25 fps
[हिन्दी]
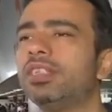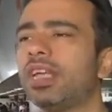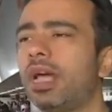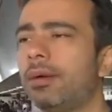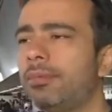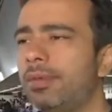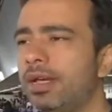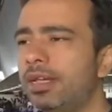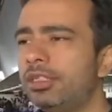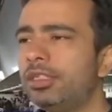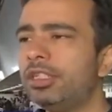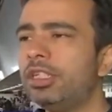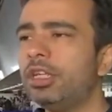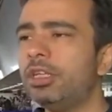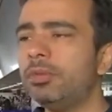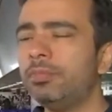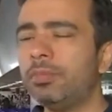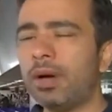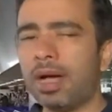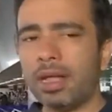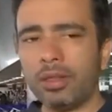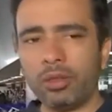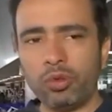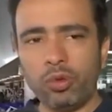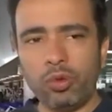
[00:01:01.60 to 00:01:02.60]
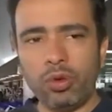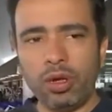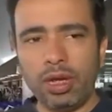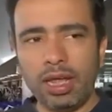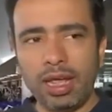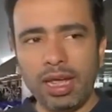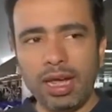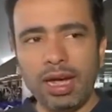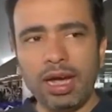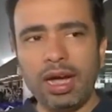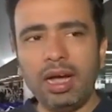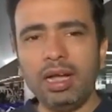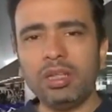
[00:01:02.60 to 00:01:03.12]
दिशा में इस चीज बात को
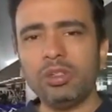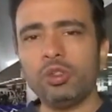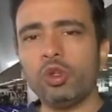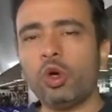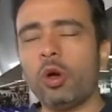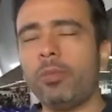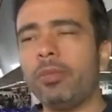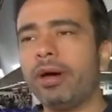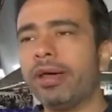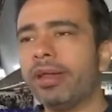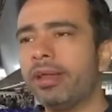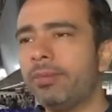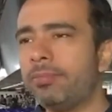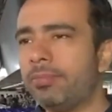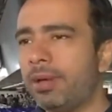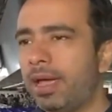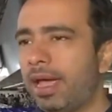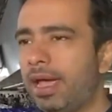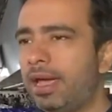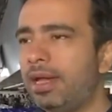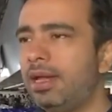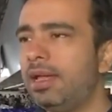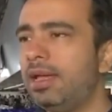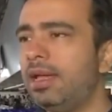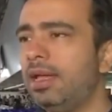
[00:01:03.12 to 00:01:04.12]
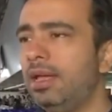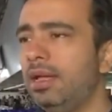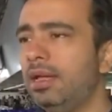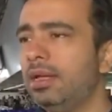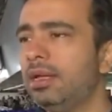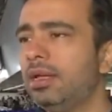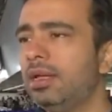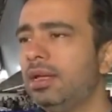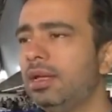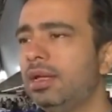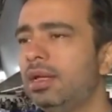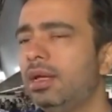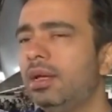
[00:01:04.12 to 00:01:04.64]
लेगा जो हमारी पहल है
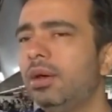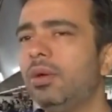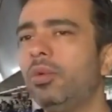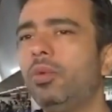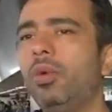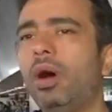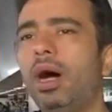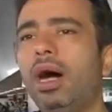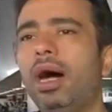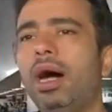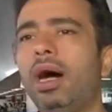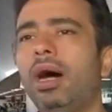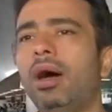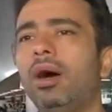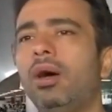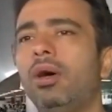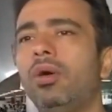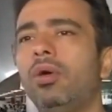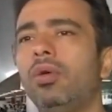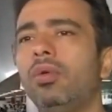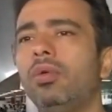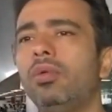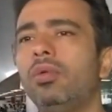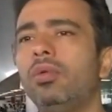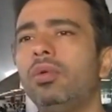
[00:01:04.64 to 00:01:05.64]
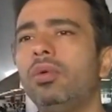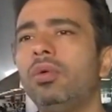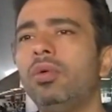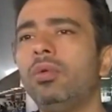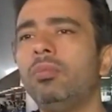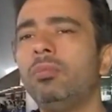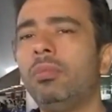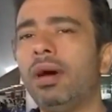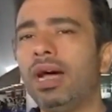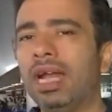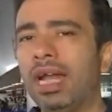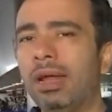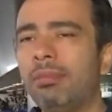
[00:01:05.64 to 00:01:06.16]
वहाँ
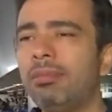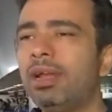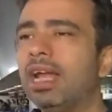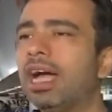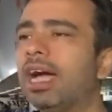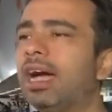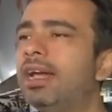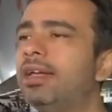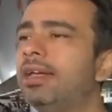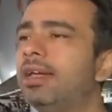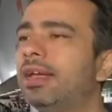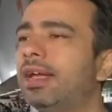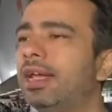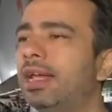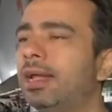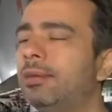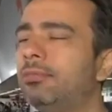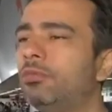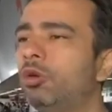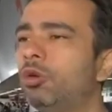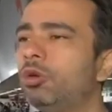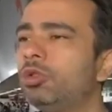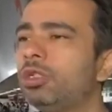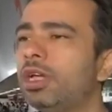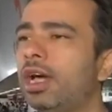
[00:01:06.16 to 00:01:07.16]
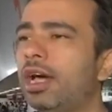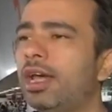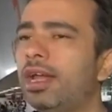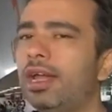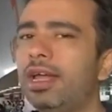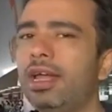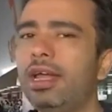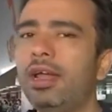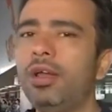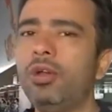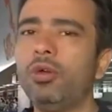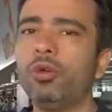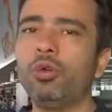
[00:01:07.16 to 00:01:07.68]
मलहम लगाने के लिए हम लोग जा
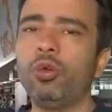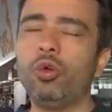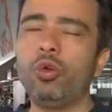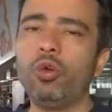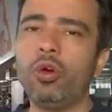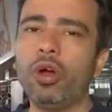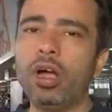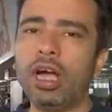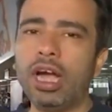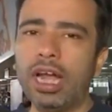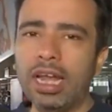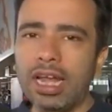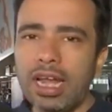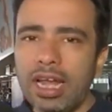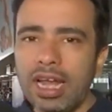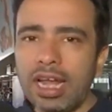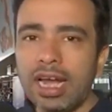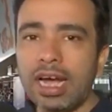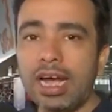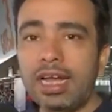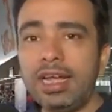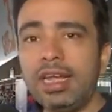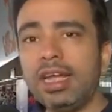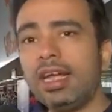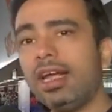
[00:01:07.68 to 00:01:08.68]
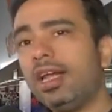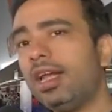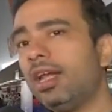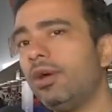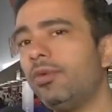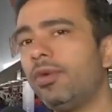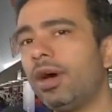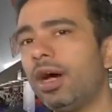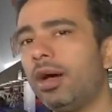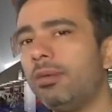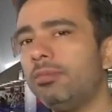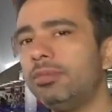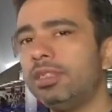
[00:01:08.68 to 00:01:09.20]
रहे हैं लोगों को गले लगाने के लिए
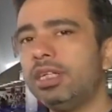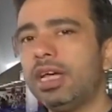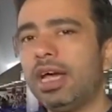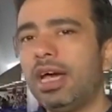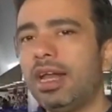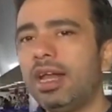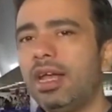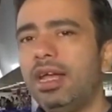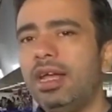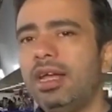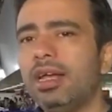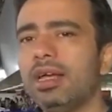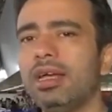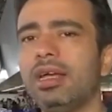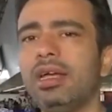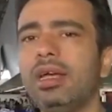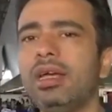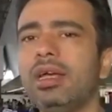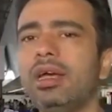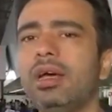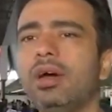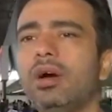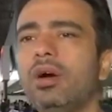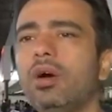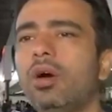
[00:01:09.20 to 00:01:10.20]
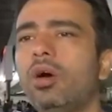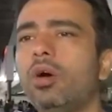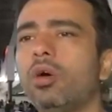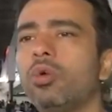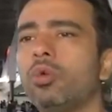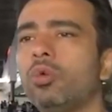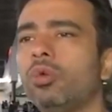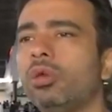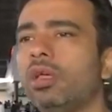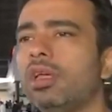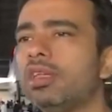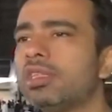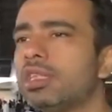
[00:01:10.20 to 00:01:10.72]
वहाँ हम जा रहे हैं हाँ।
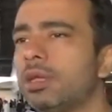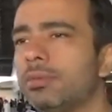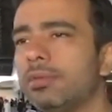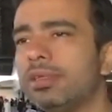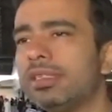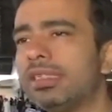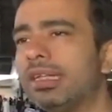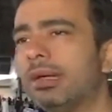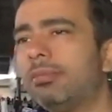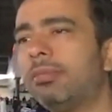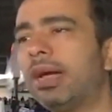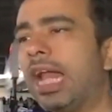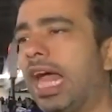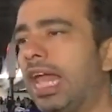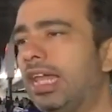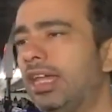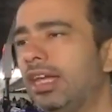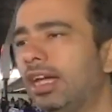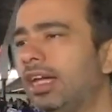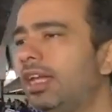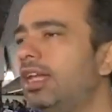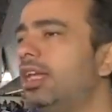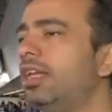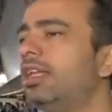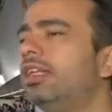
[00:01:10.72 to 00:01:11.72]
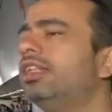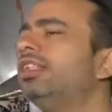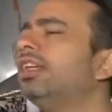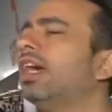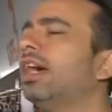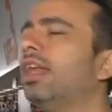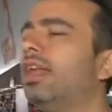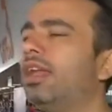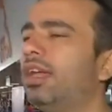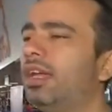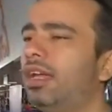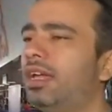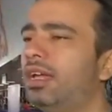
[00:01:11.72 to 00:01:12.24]
और उनकी समस्या बढ़ाने के लिए नहीं
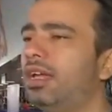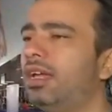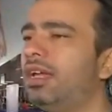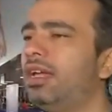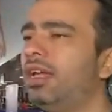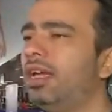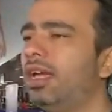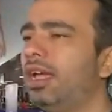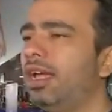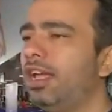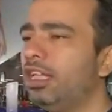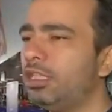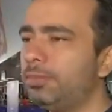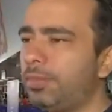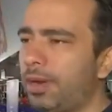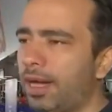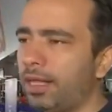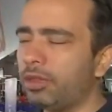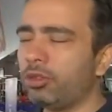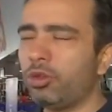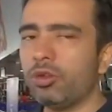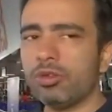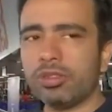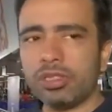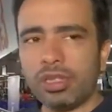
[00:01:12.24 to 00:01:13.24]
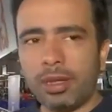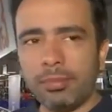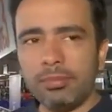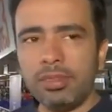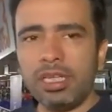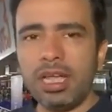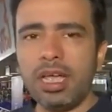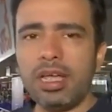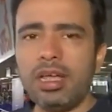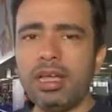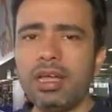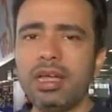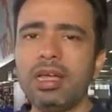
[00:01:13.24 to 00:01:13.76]
जा रहे हैं इस बात को
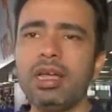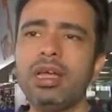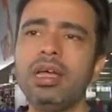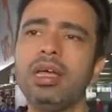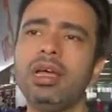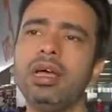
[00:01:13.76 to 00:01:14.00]
समझे